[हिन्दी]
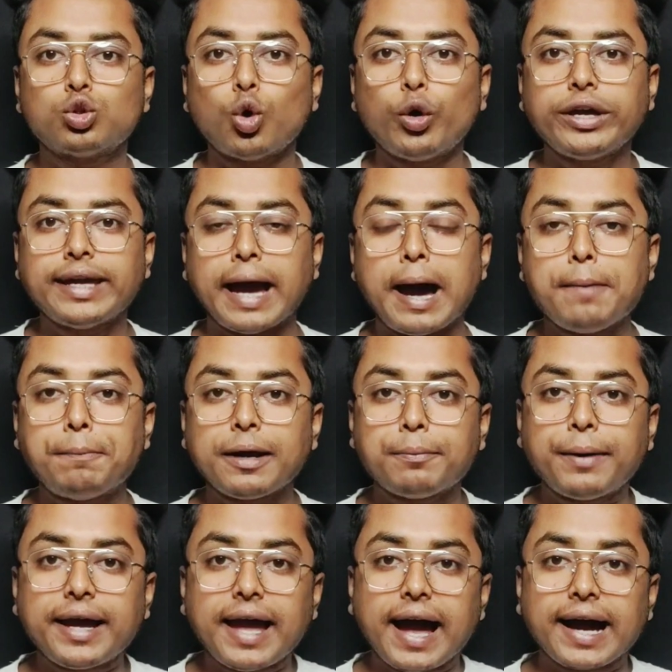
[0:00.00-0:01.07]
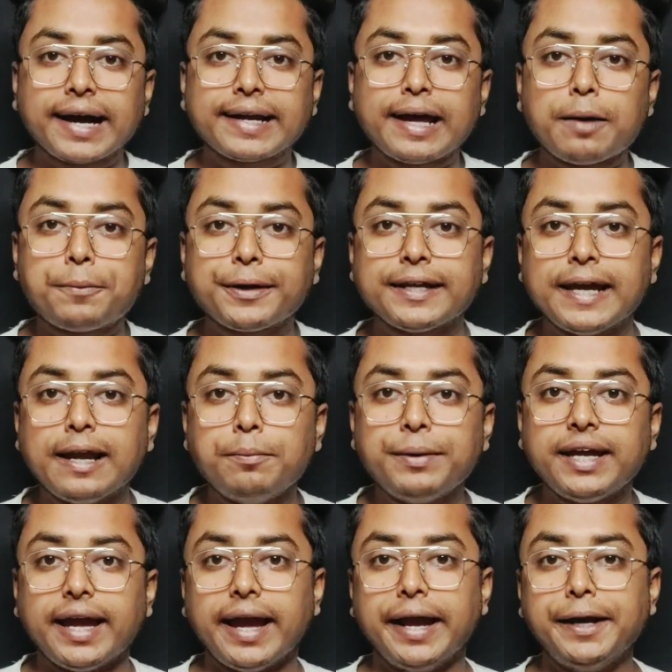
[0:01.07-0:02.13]
तो यहाँ पर भाई अगर आप
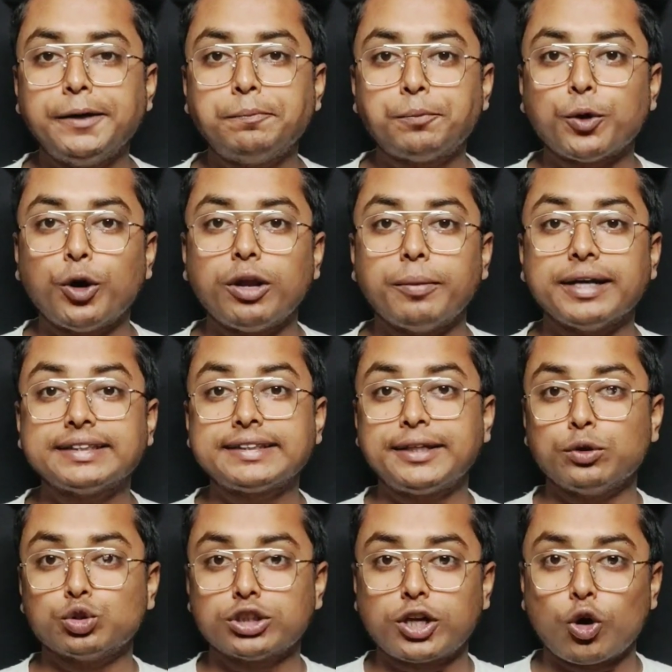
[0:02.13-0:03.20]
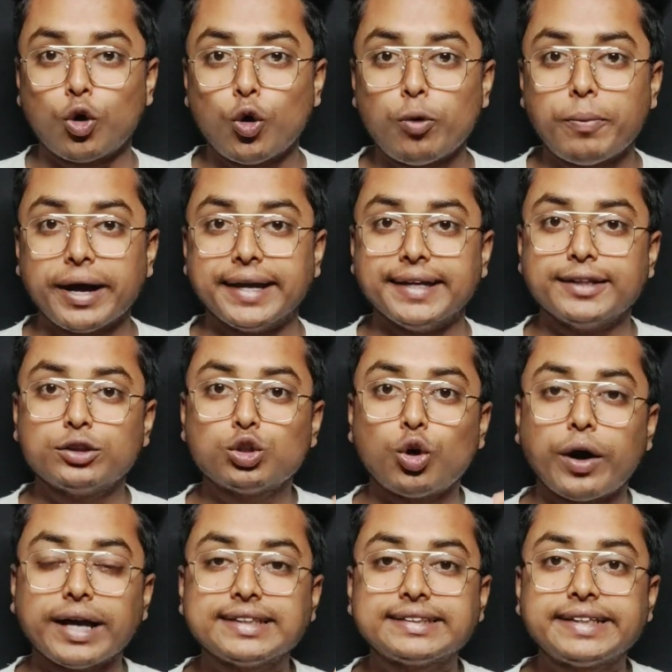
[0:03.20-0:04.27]
Realme 8 Pro डिवाइस के यूज़र हो भाई
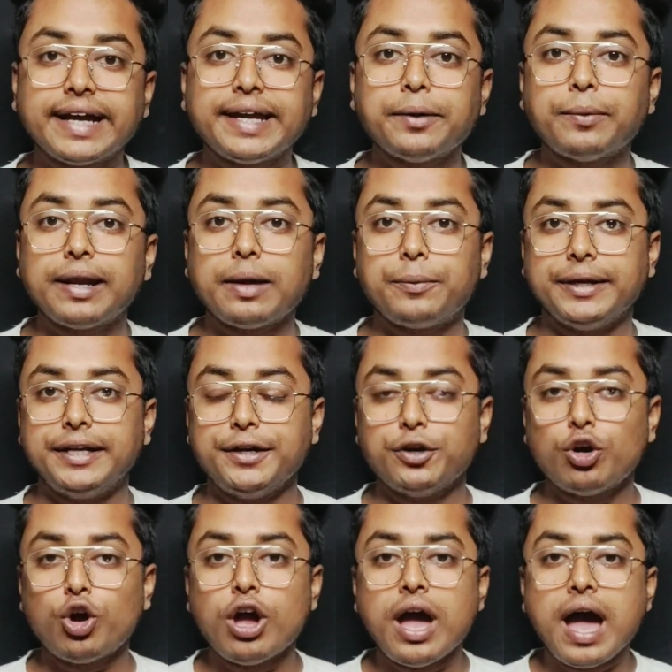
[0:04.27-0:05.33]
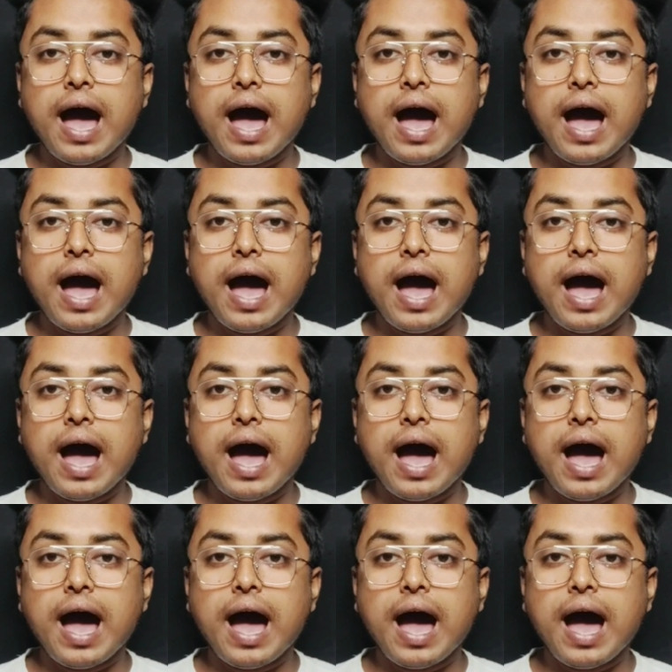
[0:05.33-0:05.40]
तो आज का ये वाला वीडियो